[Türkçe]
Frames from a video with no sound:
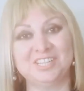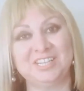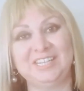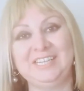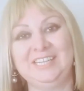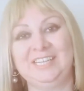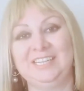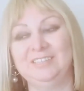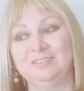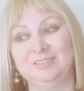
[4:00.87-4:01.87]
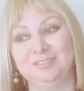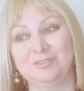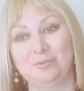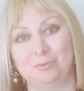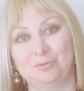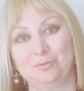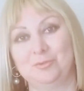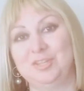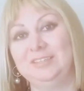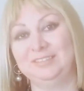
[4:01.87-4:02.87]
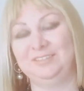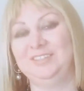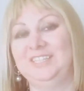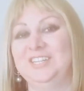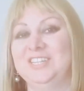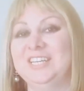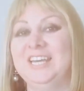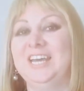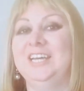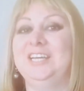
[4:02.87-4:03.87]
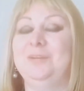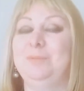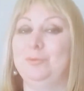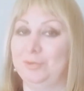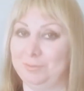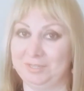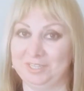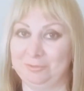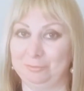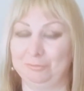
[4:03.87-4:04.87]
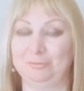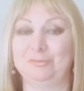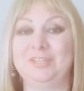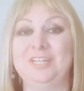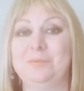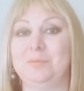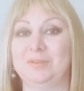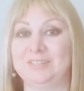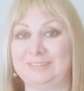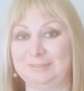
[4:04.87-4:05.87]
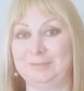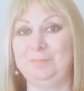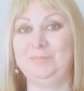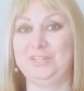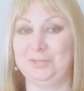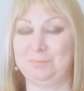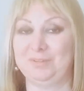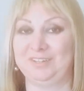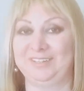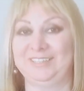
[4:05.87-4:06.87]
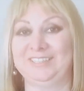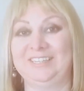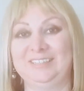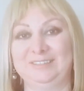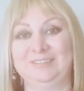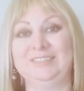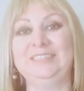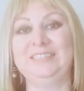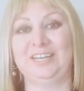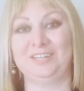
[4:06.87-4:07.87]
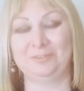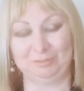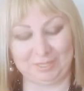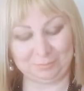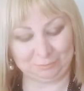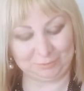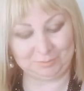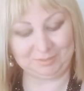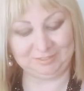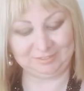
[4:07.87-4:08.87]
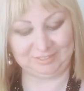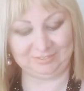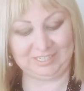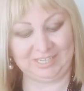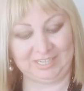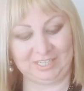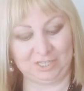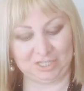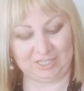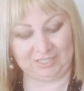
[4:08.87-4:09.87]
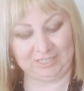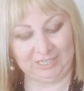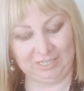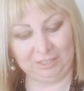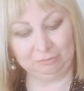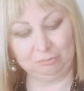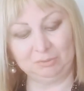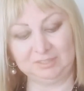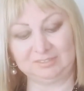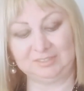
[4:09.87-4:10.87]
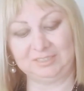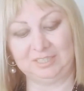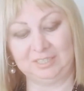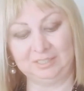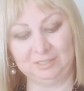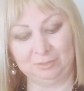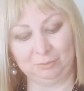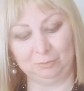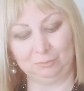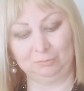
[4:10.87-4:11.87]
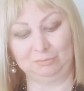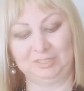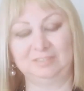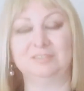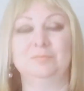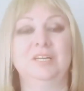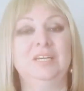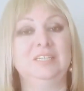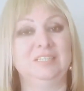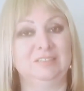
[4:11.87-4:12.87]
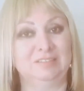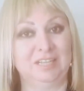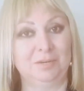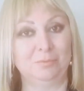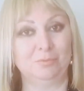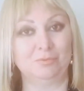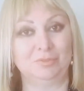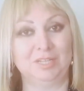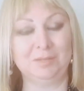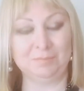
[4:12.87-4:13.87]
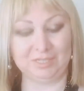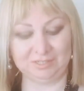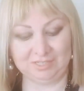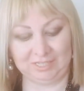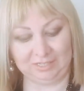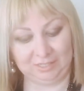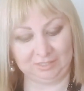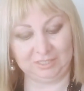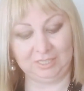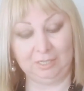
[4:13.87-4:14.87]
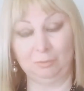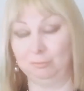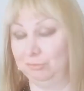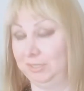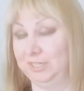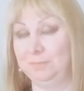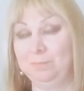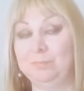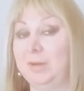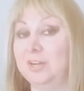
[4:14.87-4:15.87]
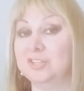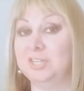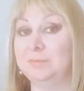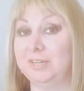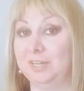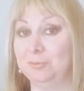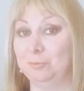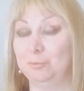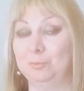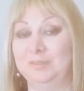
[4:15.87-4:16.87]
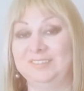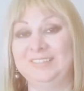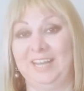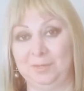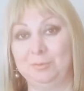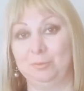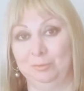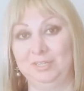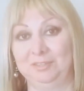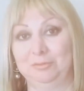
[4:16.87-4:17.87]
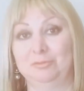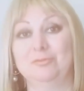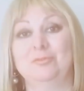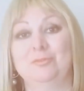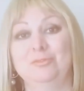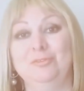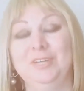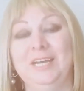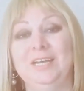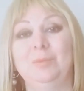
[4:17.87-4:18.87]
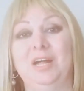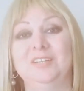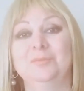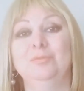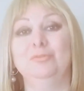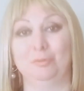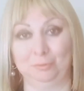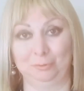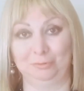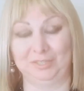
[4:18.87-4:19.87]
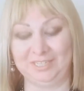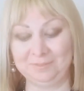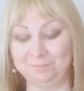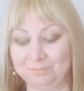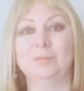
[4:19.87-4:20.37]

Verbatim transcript: İşle ilgili sizi coşturacak, sevindirecek e, bir döneme giriyorsunuz. 21 Kasım, 21 Aralık arası gayet güzel bir döneminiz sevgili yengeçler. Sonrasında 30 Kasım'da İkizler Burcu'nda bir yeni ay özür dilerim parçalı bir ay tutulması yani bir dolunay söz konusu. Artık bu son dolunay.